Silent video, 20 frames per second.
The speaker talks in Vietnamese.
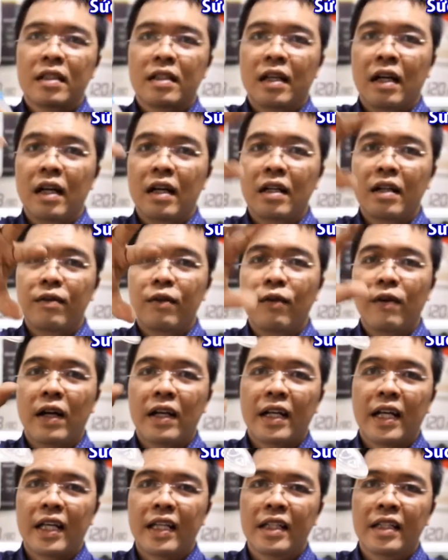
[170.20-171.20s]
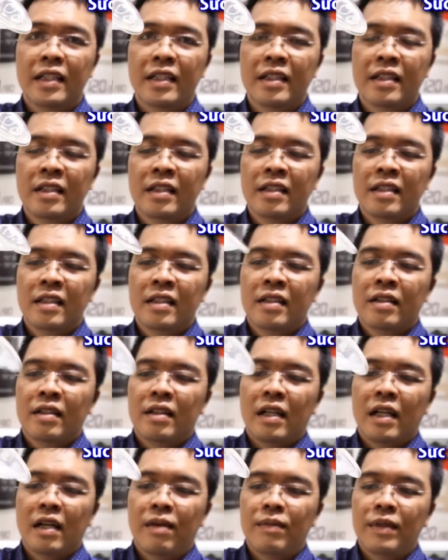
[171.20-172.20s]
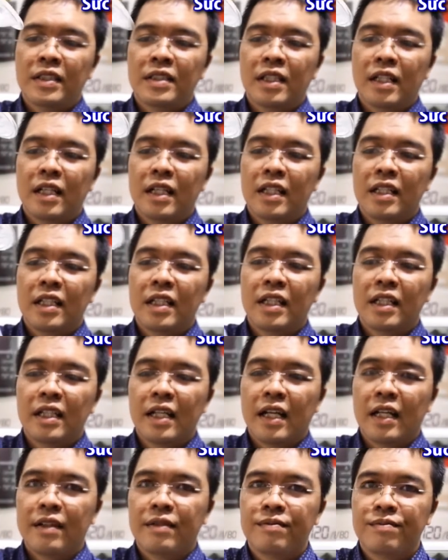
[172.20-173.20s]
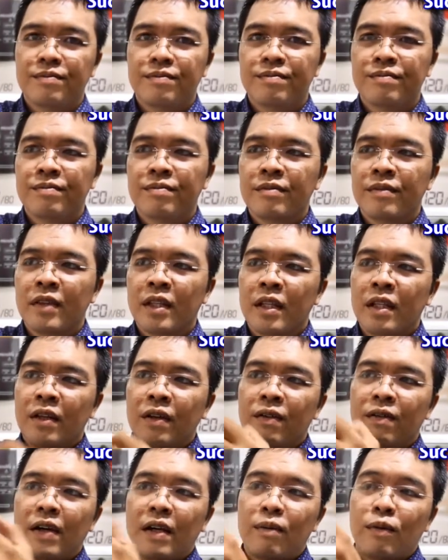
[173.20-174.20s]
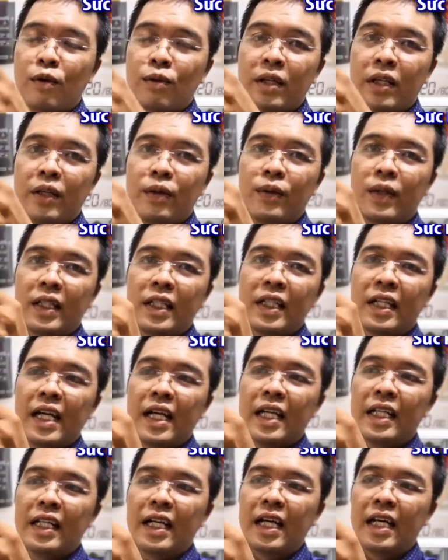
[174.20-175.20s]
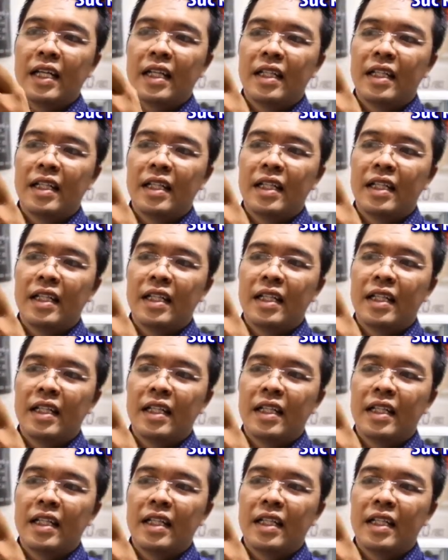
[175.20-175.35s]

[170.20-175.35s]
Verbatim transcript: ở cái bộ phận này. Nè, bình sữa là thứ nhất nè, van một chiều là thứ hai nè.